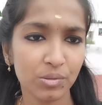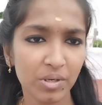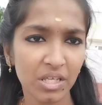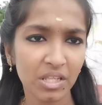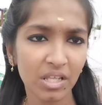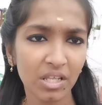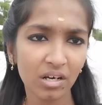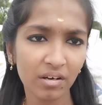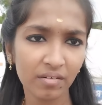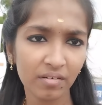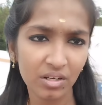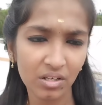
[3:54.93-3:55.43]

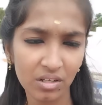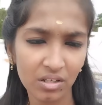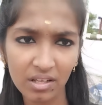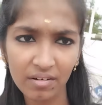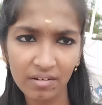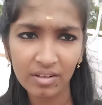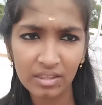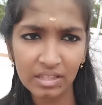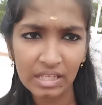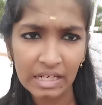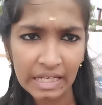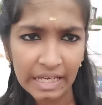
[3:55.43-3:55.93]
ஸ்வேதாக வீட்டுக்கு
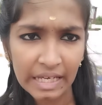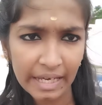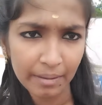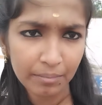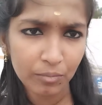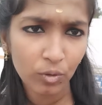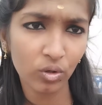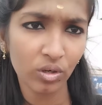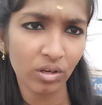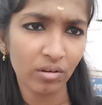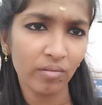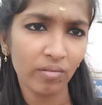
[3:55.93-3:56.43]
தான் வந்திருக்கேன்
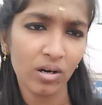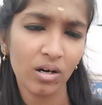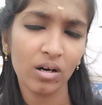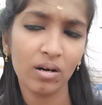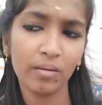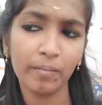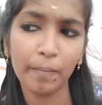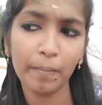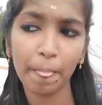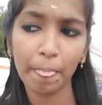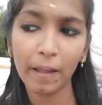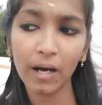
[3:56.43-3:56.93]
ஓகேவா
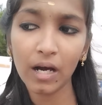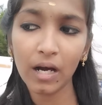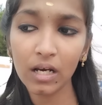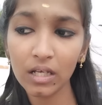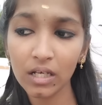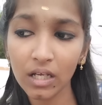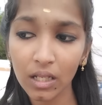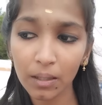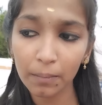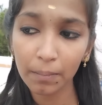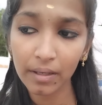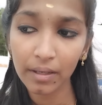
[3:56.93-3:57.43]
நான்
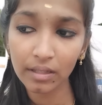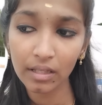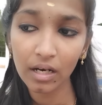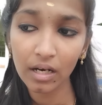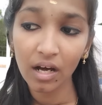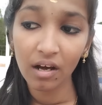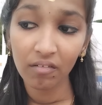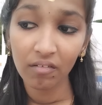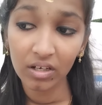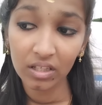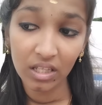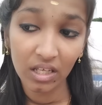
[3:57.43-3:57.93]
அழுகிறது
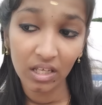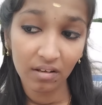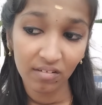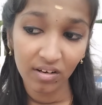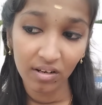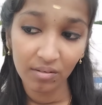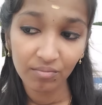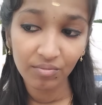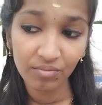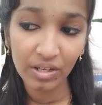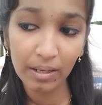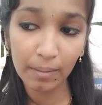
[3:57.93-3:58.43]
பார்த்தோன்னா அவங்க
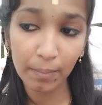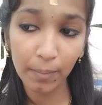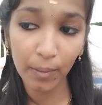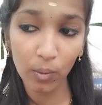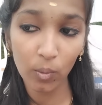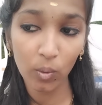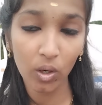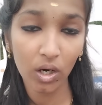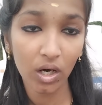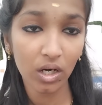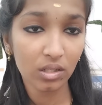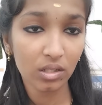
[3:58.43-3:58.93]
தேவையில்லாமல் ஃபீல்
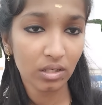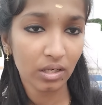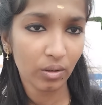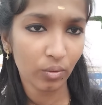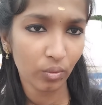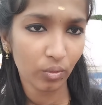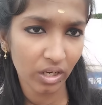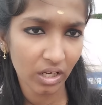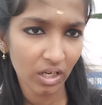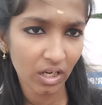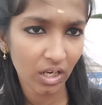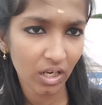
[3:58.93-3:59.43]
பண்ணுவாங்கங்கிற
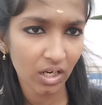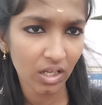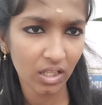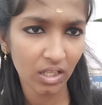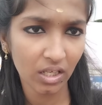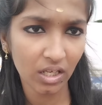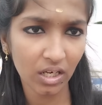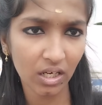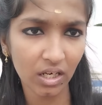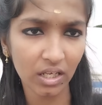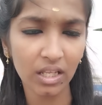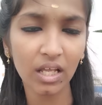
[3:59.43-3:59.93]
ஒரே
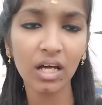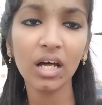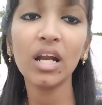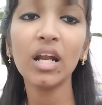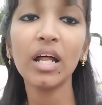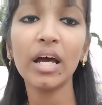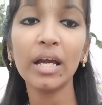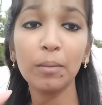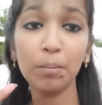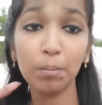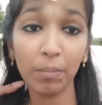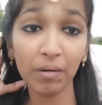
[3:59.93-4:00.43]
காரணத்துக்காக தான்
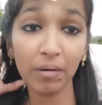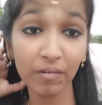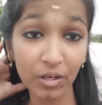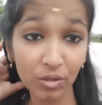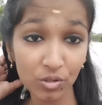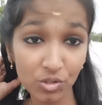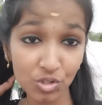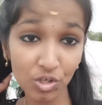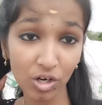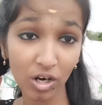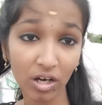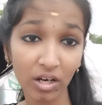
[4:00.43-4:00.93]
நான் இப்போ
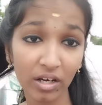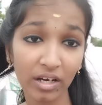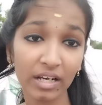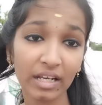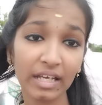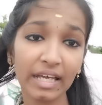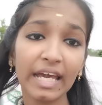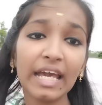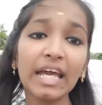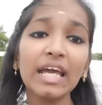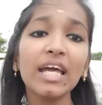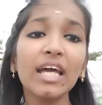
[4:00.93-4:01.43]
வரைக்கும் ஸ்ட்ராங்காக
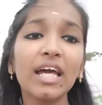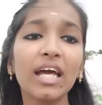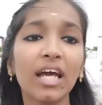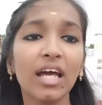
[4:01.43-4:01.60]
இருக்கேன்